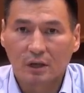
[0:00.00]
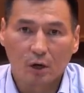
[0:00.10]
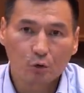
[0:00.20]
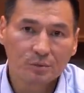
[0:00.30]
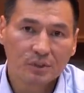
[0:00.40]

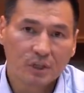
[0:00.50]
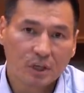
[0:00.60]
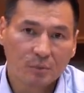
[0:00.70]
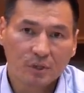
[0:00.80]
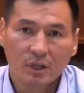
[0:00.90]
Коррупция,
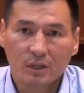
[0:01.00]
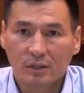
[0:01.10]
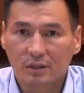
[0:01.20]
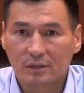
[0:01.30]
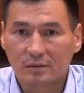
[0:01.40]

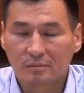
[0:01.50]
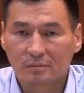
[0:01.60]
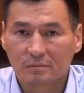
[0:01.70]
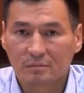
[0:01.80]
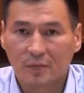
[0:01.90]
криминал,
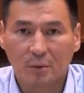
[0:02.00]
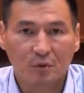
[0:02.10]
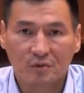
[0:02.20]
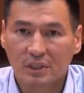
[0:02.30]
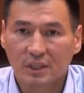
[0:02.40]
на
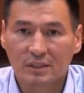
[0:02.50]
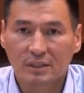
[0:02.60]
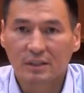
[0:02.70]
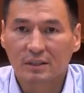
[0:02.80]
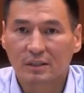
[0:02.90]
мой взгляд,
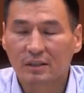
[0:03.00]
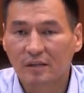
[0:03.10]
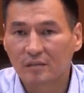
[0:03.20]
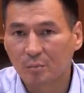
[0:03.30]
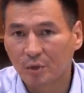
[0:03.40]
стали
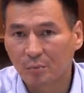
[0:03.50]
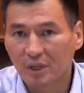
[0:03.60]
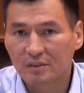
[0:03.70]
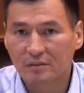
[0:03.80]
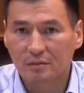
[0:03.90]
главным
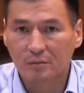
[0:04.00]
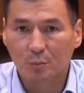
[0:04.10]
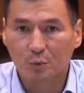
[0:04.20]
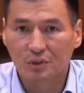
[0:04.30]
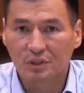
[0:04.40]
препятствием на
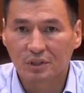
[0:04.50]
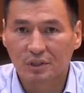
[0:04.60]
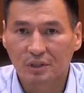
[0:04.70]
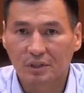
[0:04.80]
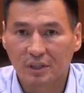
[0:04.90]

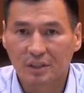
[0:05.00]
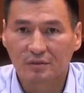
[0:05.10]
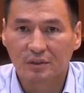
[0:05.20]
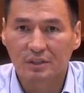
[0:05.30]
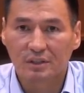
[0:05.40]
пути
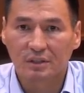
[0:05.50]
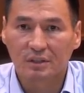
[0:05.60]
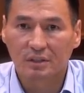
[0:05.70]
развития